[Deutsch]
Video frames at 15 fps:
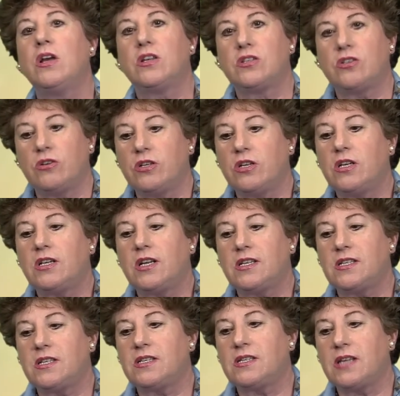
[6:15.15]
sondern
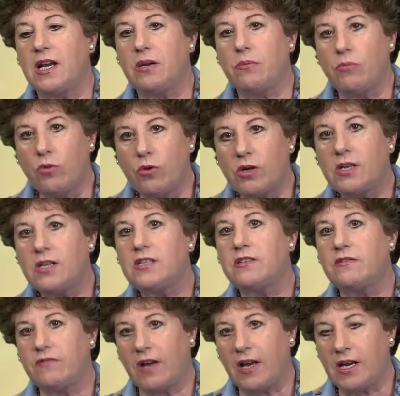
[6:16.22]
dass es eine
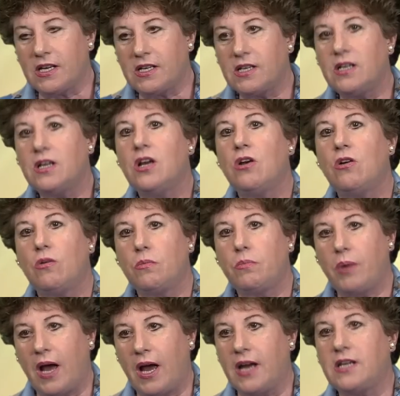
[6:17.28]
möglichst weite und
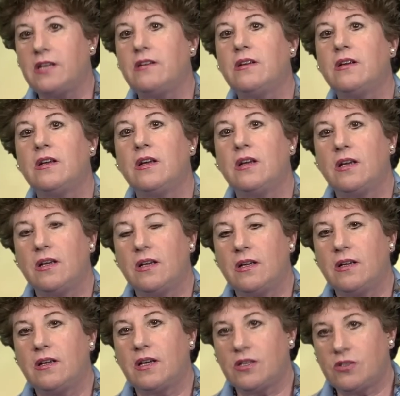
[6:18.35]
breite
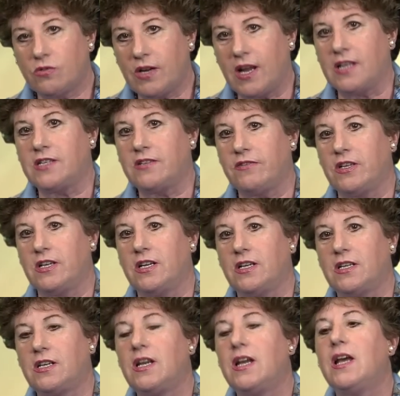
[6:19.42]
äh, Resonanz
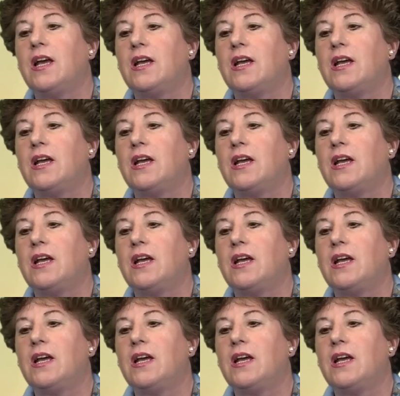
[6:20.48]
findet.